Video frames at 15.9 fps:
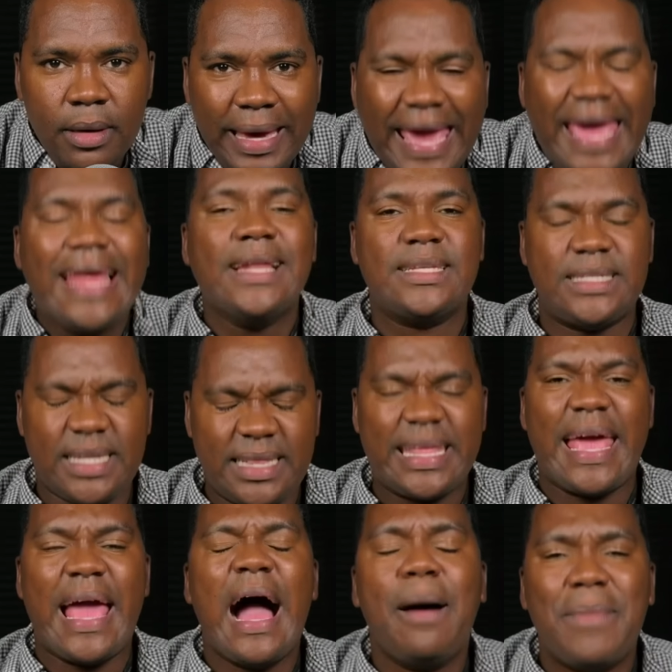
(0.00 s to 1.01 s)
Él sí
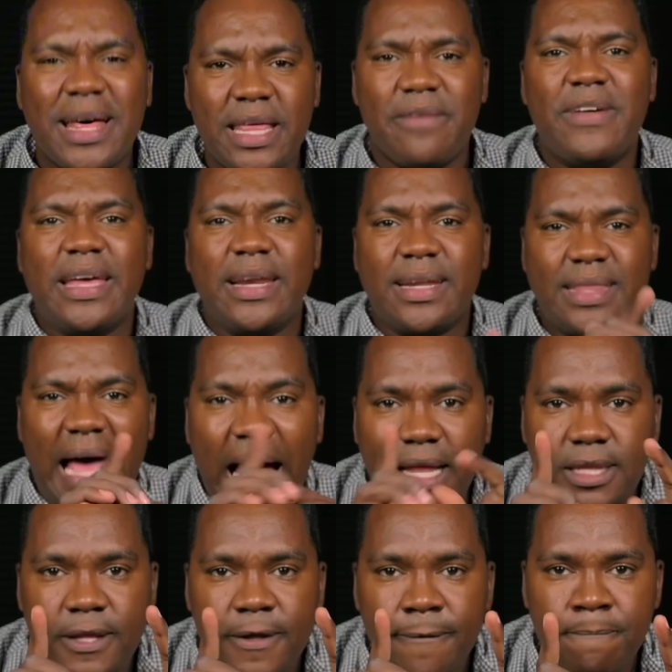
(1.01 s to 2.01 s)
te ama de verdad.
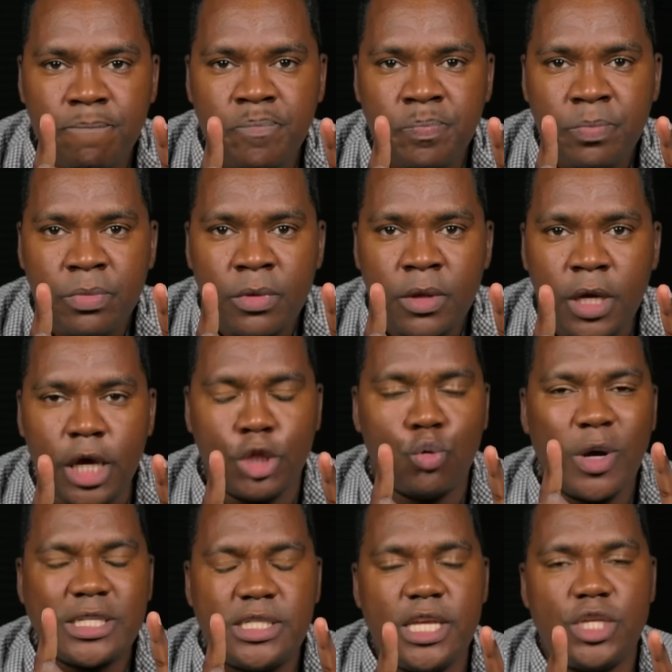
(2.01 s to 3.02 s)
Y
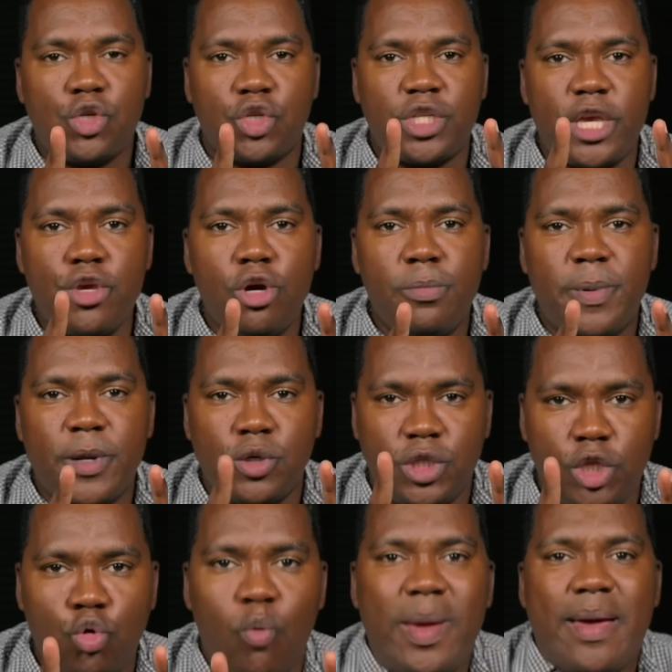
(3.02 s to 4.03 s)
tú has dicho, Señor, pero
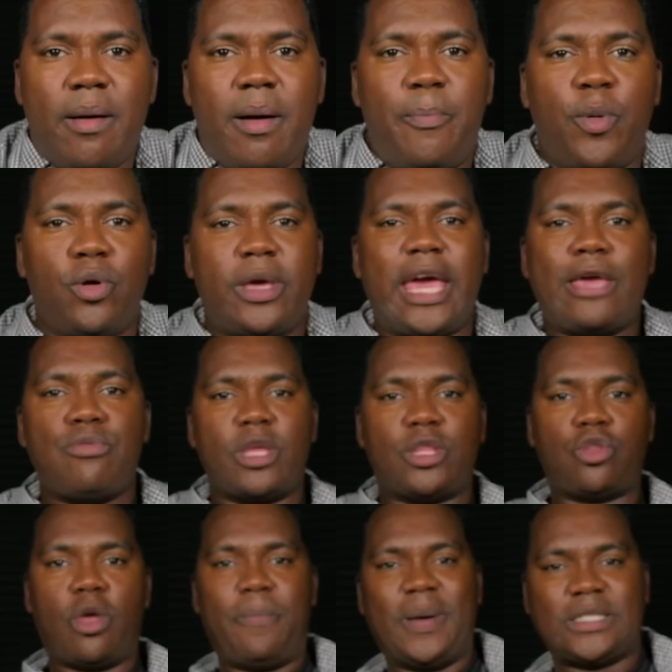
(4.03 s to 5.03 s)
si tú me amas, ¿por qué yo
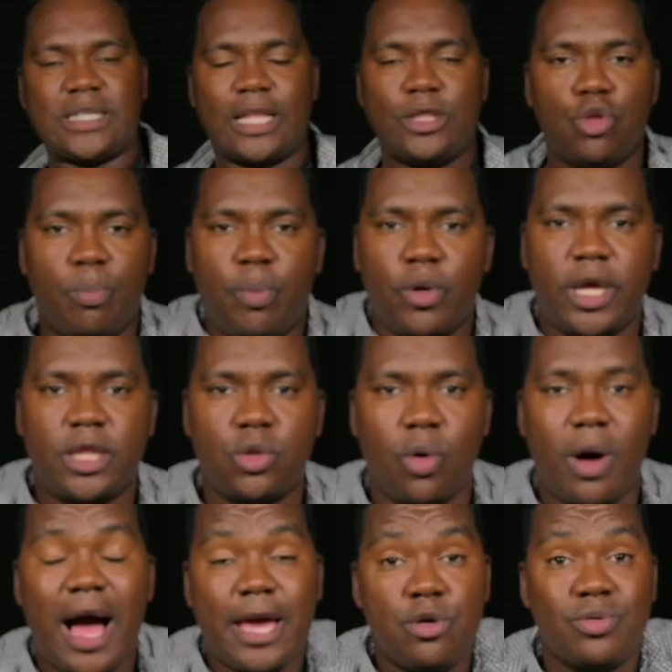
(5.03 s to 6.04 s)
estoy pasando por
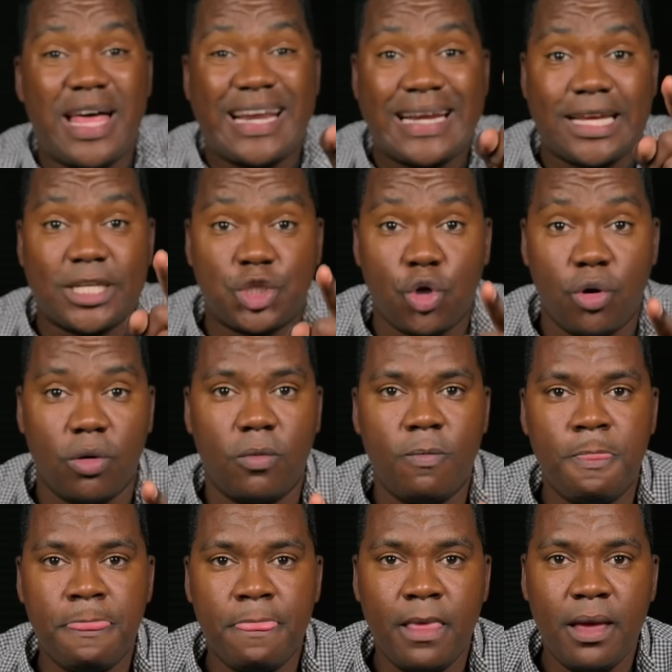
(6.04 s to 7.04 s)
esto? Hay una razón.
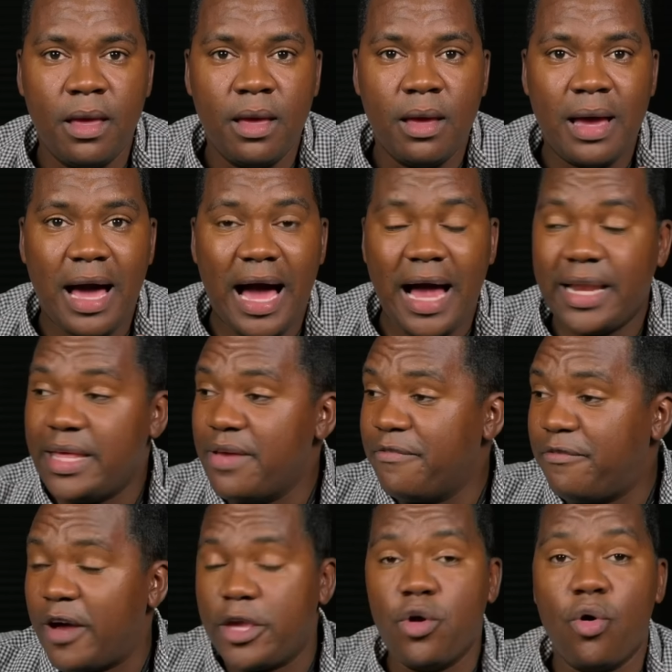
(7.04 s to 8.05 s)
Alguien
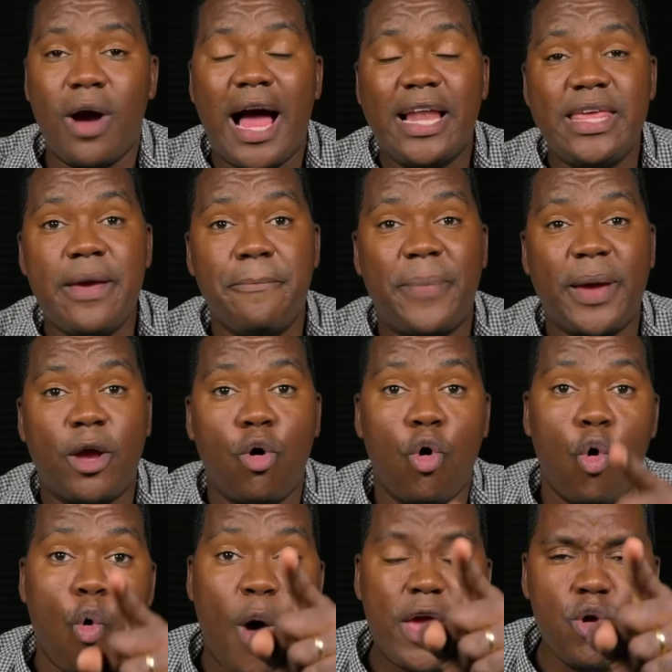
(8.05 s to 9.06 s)
falló, alguien
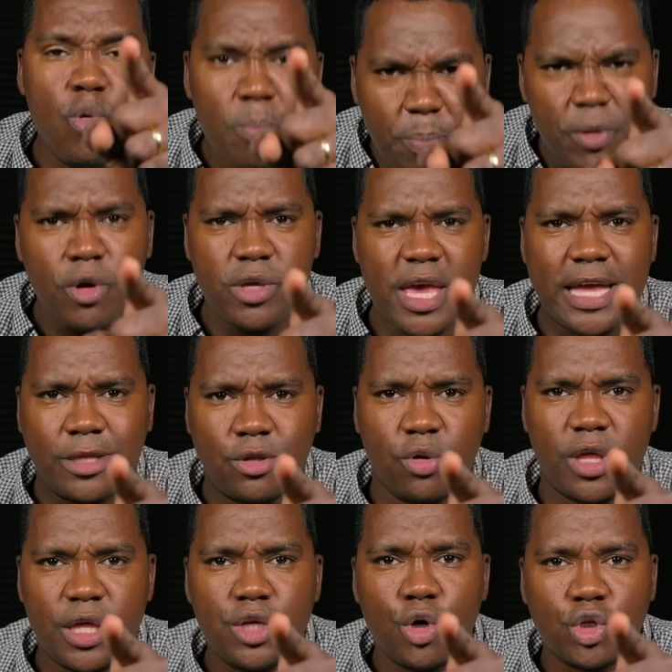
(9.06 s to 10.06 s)
pecó o hay un proyecto
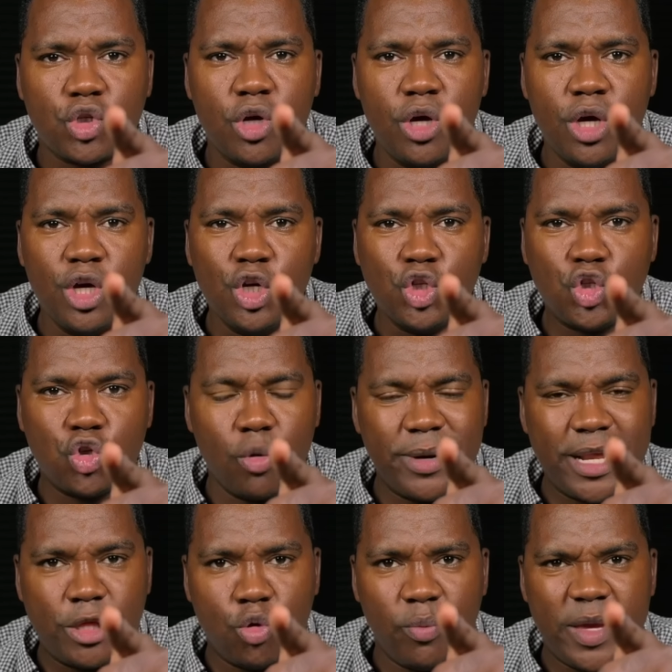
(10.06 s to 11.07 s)
de Dios
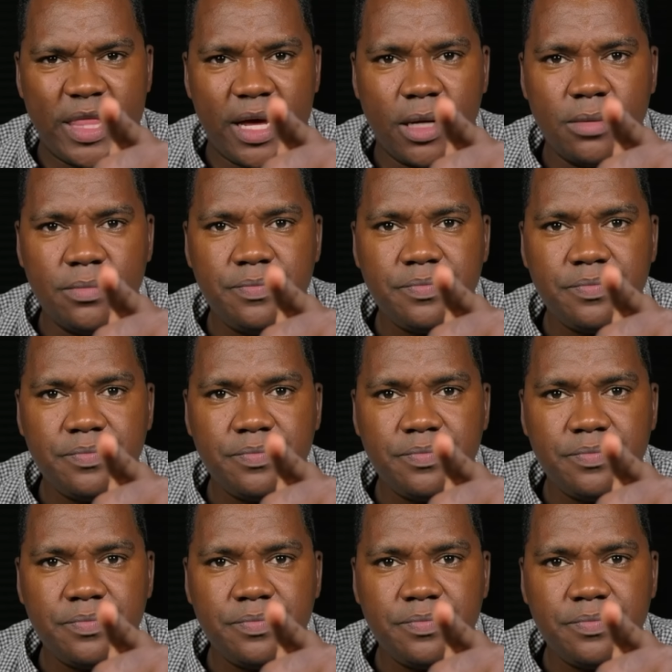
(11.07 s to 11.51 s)
sobre tu vida.